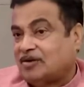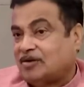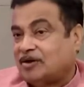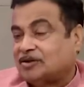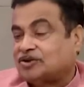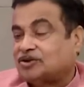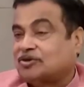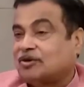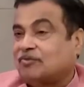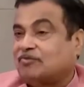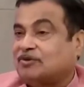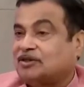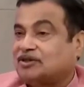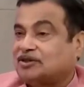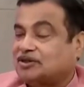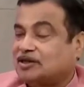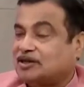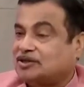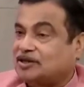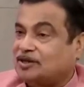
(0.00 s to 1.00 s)
कॉस्ट ऑफ
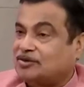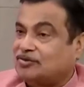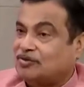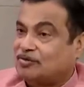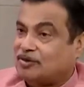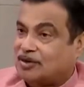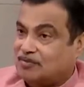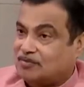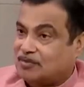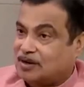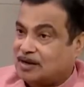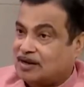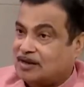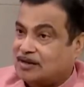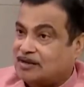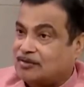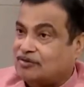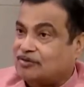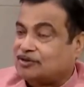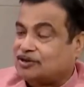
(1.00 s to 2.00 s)
कंस्ट्रक्शन को कम
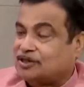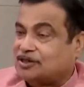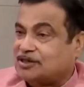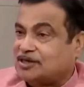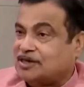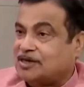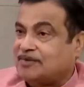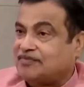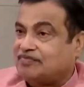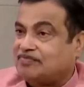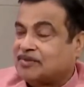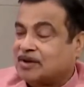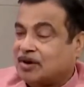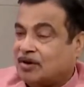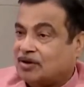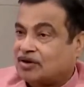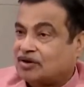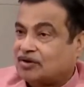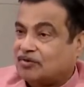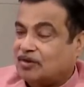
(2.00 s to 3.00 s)
करने की कोशिश की
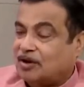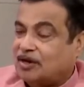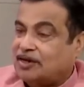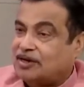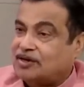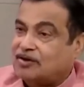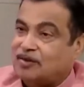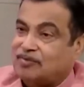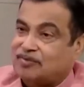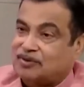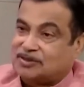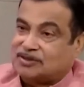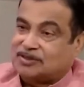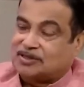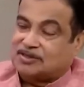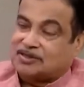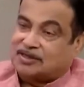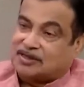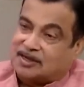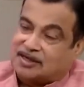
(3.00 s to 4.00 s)
और क्वालिटी ऑफ
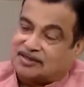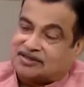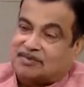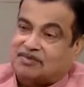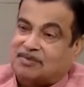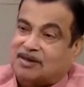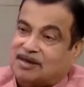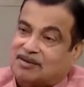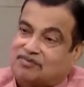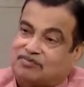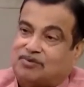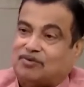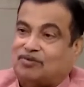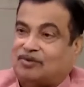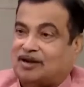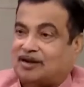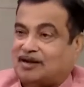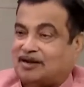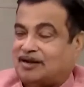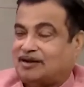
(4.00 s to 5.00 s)
कंस्ट्रक्शन हर समय इंप्रूव
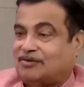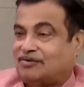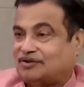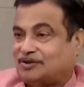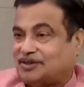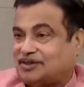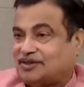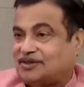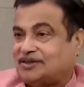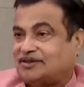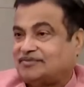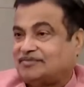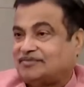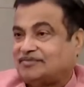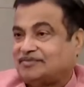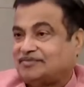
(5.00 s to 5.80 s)
करने की कोशिश की